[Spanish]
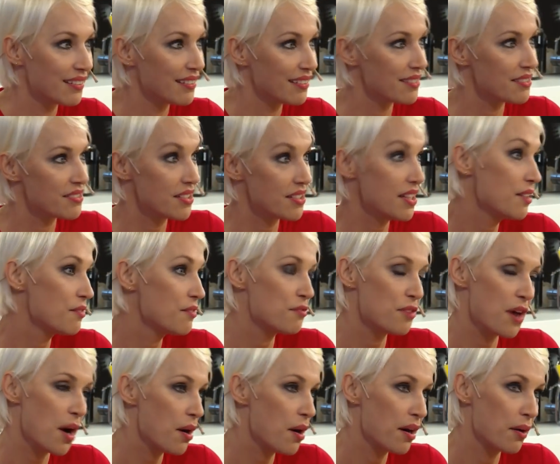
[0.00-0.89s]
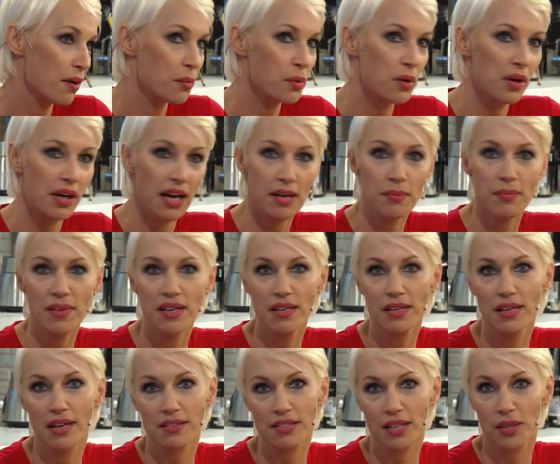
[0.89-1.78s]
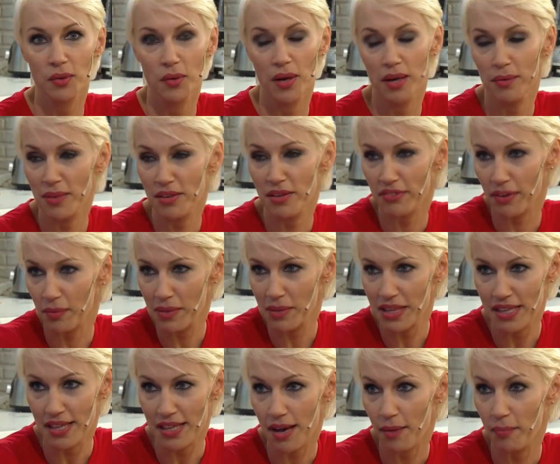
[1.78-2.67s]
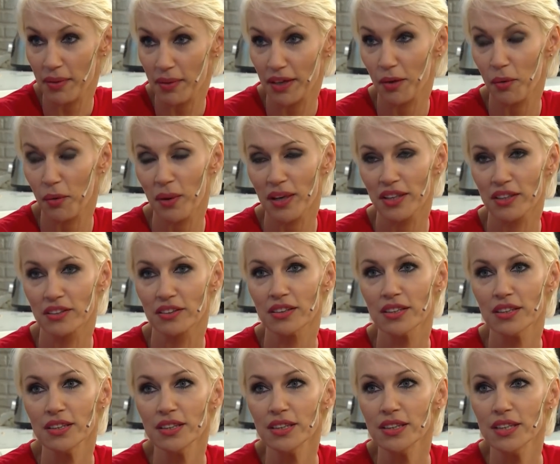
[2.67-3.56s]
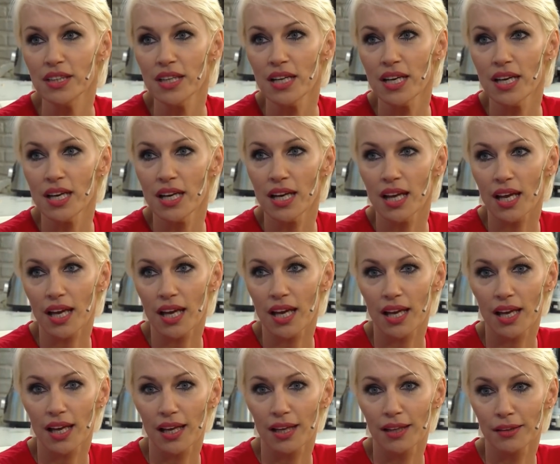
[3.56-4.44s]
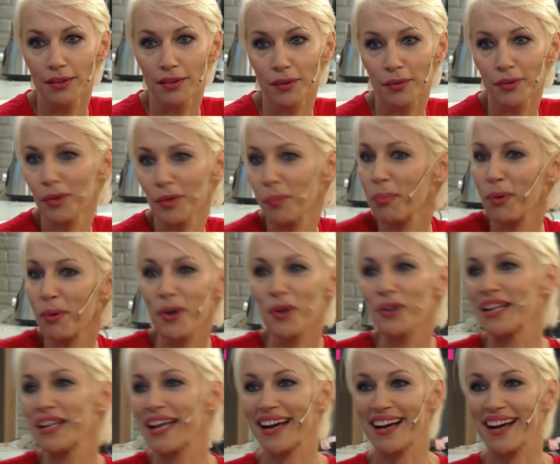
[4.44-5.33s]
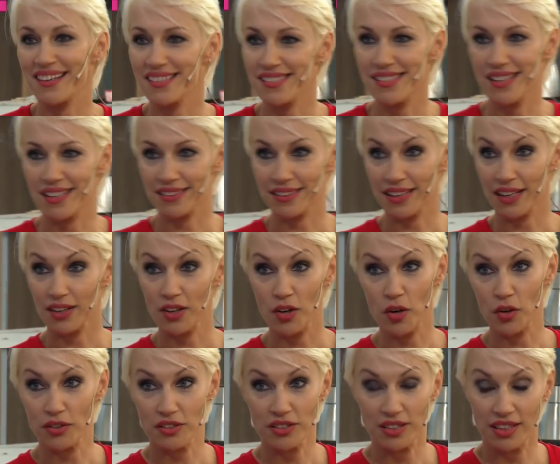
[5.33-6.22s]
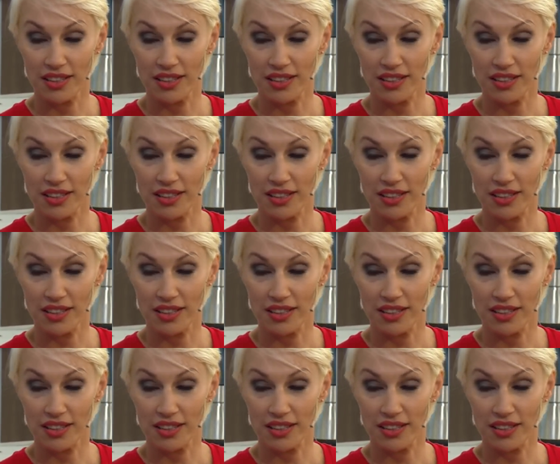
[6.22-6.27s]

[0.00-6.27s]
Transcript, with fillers: sí, fue a buscarme y a saludar a mi familia, pero bueno. Eh, no, puedo negar si Ahora, vamos a